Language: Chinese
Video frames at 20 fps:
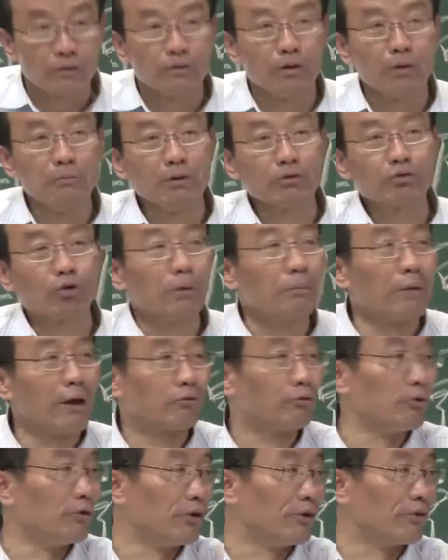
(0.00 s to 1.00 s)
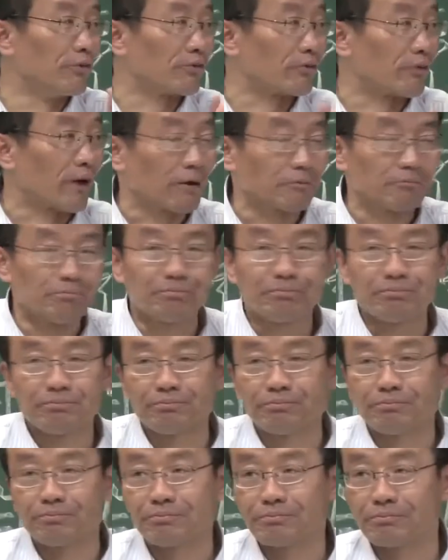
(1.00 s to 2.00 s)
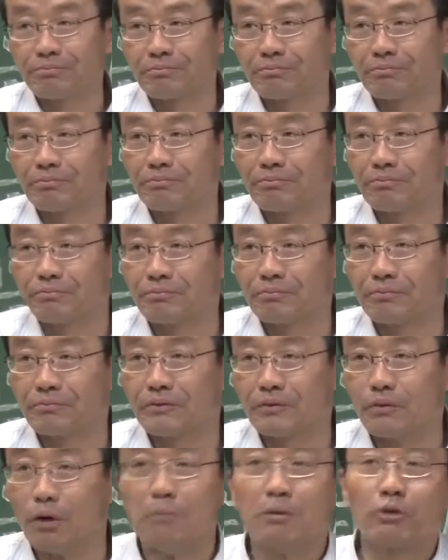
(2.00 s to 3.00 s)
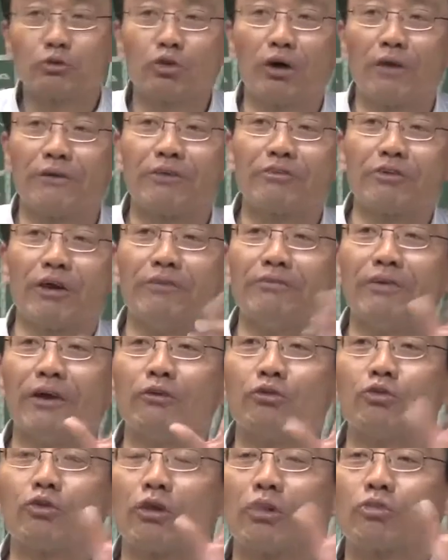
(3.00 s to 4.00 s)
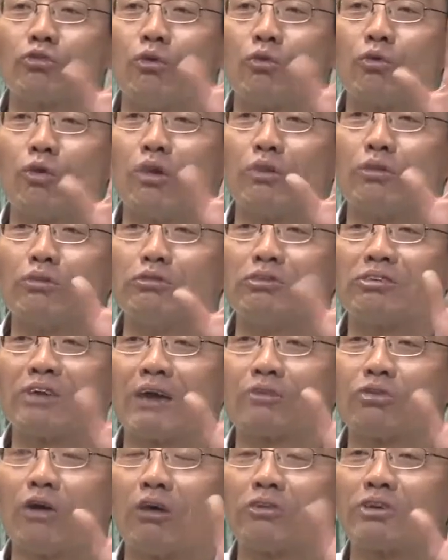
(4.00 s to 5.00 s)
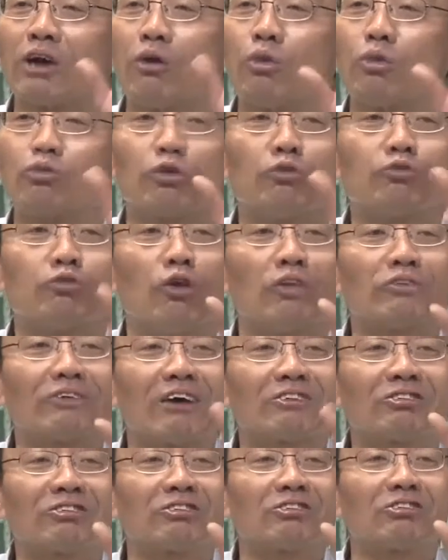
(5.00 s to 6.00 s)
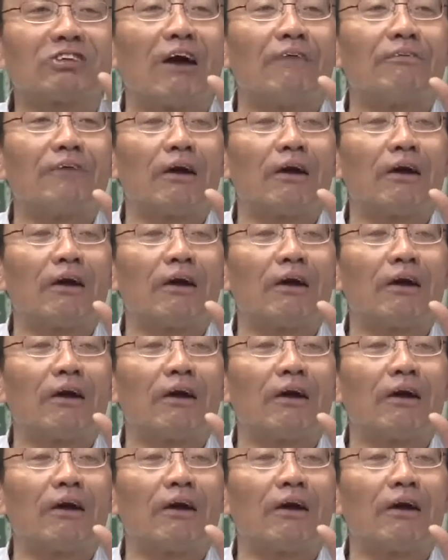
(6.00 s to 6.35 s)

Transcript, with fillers: 我们随便举例子啊。我们说那些凝聚了中国儒家、道家或者佛家思想